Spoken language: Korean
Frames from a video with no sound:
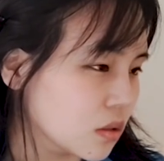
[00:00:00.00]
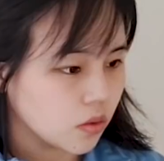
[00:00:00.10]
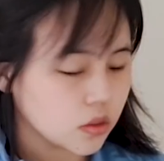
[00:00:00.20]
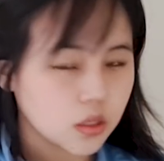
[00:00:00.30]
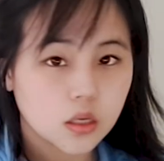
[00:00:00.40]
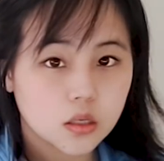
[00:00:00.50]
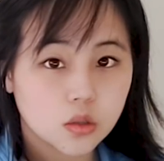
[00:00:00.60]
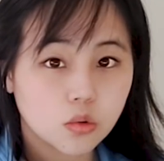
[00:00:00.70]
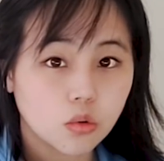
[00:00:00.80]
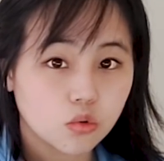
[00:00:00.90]
어, 일단
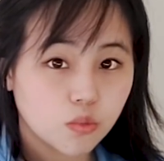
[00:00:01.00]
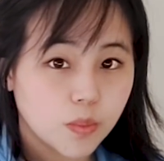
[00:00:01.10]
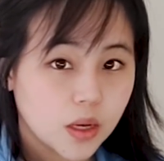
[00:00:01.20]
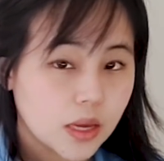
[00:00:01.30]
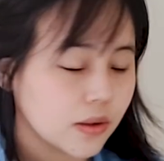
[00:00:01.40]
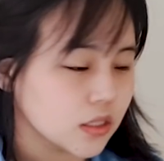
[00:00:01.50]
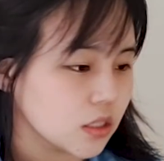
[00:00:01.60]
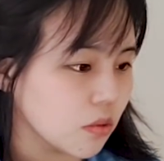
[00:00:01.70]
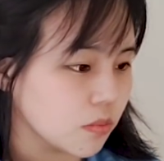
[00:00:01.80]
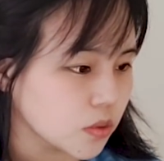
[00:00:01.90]
그리고 쿠팡에
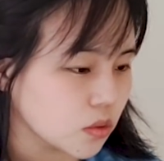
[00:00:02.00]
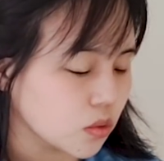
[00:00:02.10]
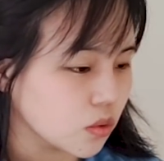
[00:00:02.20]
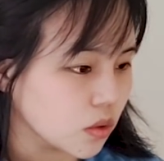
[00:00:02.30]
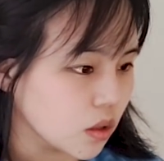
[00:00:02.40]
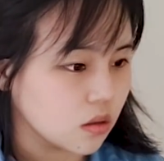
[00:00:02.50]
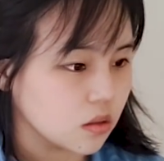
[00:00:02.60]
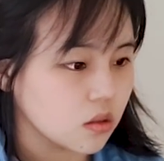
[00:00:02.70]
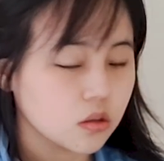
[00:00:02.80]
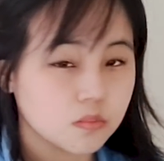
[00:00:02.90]
관심 없어도 어,
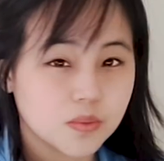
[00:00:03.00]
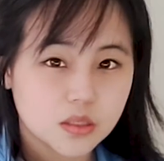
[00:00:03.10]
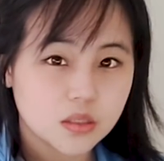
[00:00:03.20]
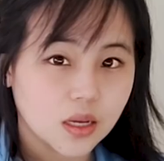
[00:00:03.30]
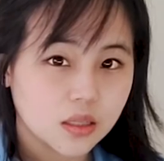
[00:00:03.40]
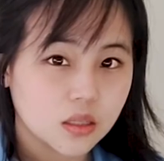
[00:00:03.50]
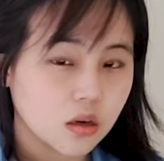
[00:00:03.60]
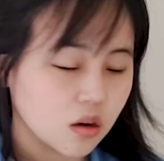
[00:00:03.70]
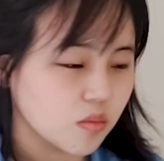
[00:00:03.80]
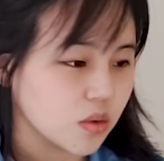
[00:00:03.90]
이런 비슷한
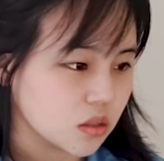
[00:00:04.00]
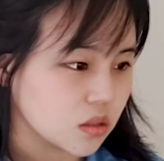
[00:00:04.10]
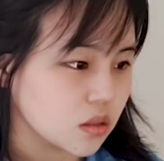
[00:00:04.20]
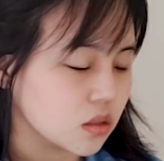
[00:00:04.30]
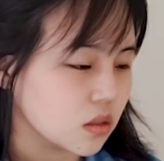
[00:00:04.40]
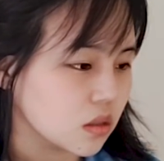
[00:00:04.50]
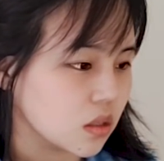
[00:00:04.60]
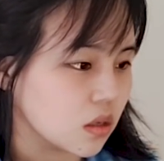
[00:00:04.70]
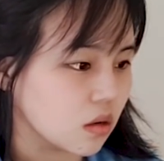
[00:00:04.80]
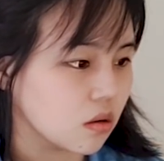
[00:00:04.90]
이커머스
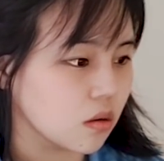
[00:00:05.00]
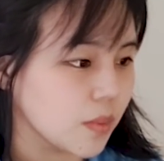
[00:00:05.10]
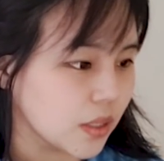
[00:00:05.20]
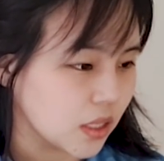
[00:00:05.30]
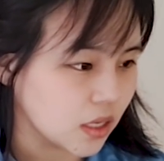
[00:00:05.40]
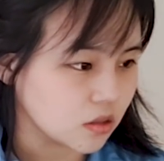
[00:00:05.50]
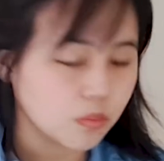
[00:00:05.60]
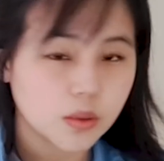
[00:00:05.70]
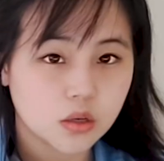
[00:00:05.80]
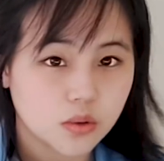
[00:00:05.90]
기업에
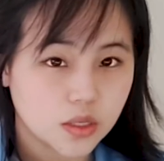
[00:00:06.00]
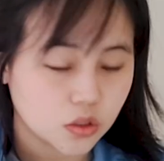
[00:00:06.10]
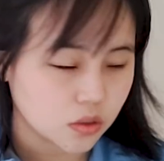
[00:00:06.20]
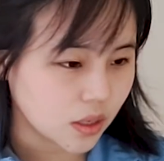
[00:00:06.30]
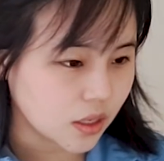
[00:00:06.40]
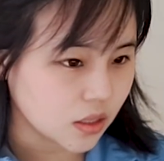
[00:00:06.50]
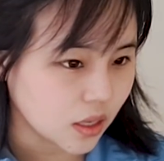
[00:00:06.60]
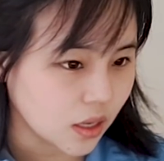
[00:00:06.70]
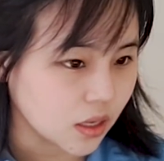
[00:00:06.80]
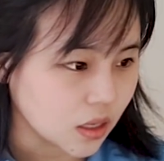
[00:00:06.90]
대해서 밸류에이션을
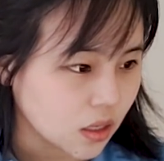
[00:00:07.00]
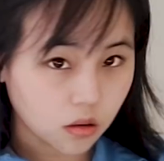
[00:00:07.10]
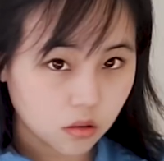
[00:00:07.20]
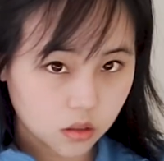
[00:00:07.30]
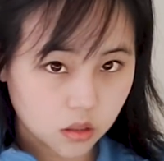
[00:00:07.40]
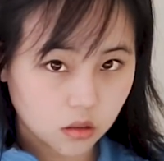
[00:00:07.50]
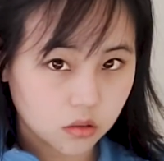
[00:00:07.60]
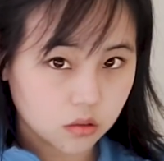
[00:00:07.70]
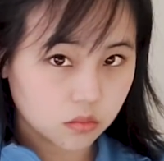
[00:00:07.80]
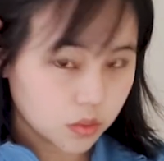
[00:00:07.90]
할때 어,
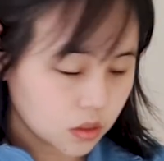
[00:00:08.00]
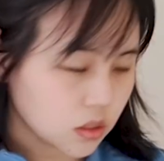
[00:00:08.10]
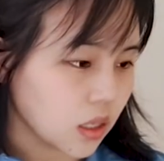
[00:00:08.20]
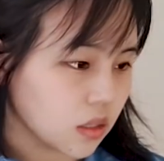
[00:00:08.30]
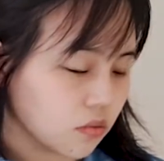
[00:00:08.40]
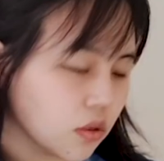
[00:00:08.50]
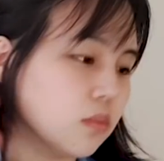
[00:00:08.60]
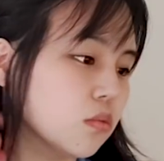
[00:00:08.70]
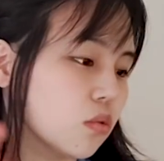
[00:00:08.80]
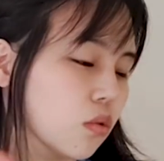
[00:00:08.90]
이런 비슷한
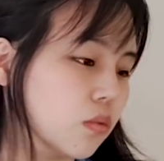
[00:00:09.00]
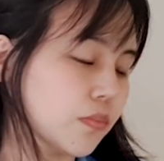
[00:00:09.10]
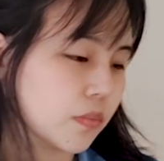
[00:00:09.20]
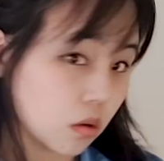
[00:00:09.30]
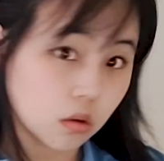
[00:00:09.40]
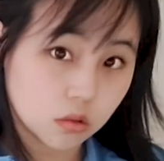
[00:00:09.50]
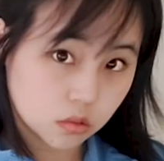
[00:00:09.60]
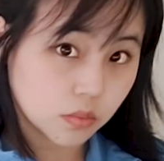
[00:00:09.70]
프레임으로 어,